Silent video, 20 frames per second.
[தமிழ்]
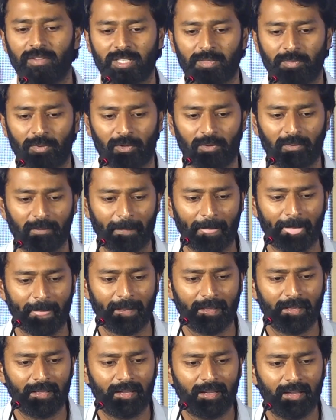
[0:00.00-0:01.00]
ஃபேஸ் பண்ணோம்
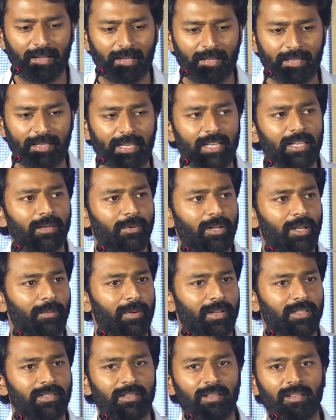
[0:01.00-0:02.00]
என்ன மாதிரி
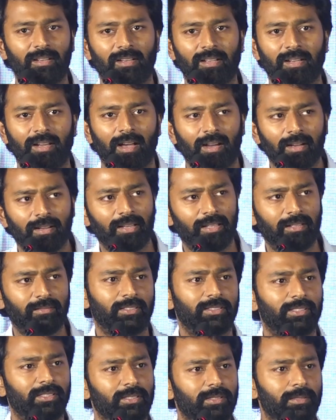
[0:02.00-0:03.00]
பிரச்சனைகள்னா நாங்களே
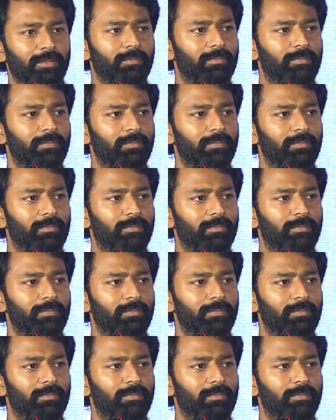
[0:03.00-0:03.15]
வந்து